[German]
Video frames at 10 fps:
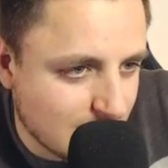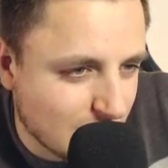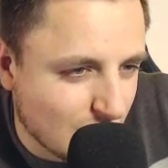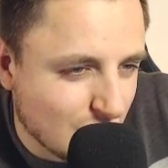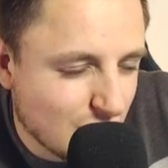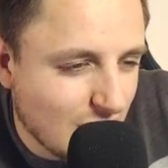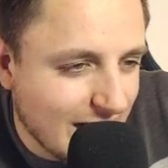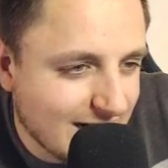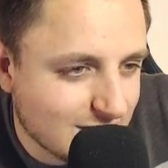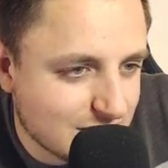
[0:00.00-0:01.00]
Und
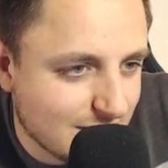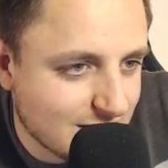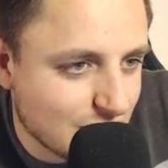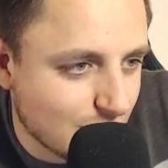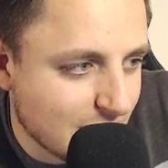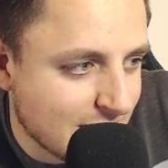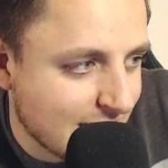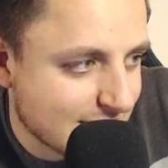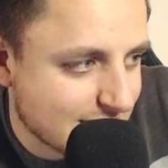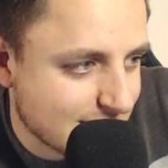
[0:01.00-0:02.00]
nur 21
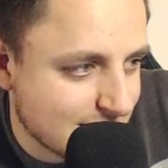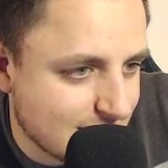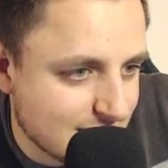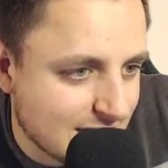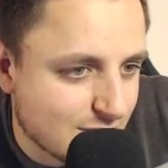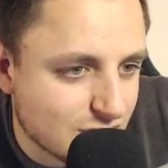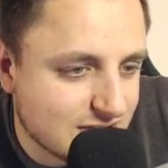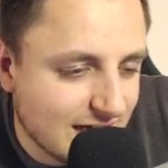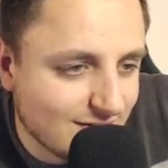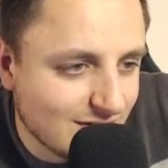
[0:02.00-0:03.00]
Duplikate? Da
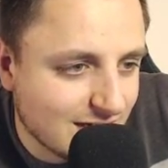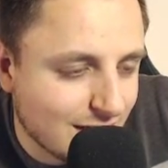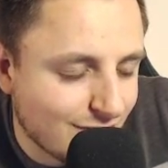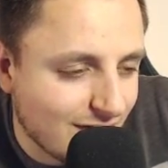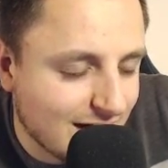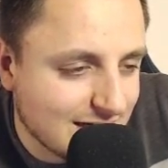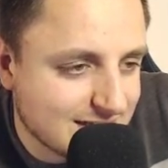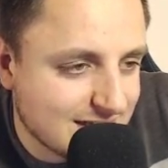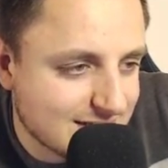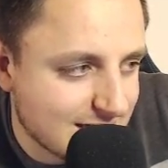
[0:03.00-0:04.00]
muss entweder dein Verein
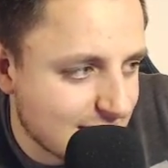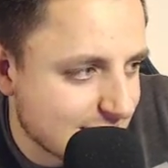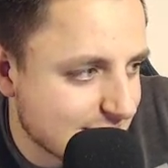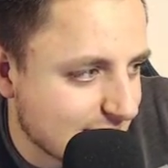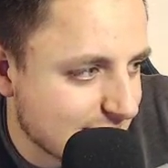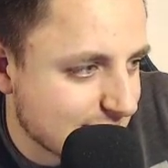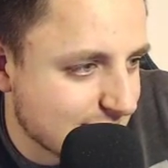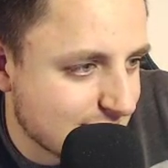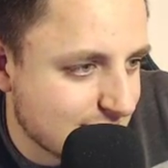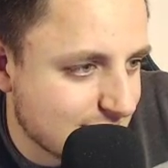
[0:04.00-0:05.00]
sehr, sehr leer sein.
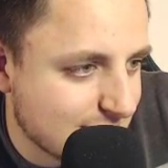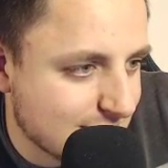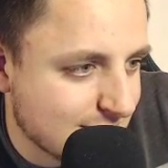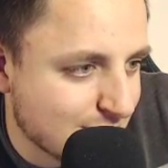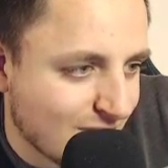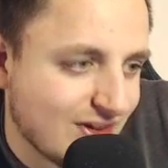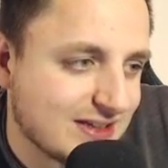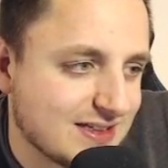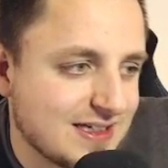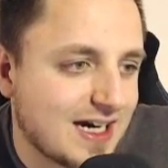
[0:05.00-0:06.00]

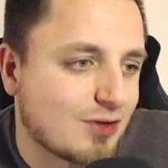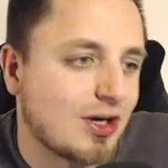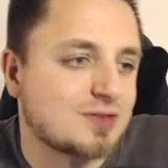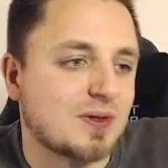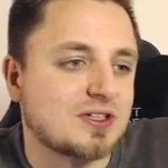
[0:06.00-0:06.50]
Perfekt. Jago ist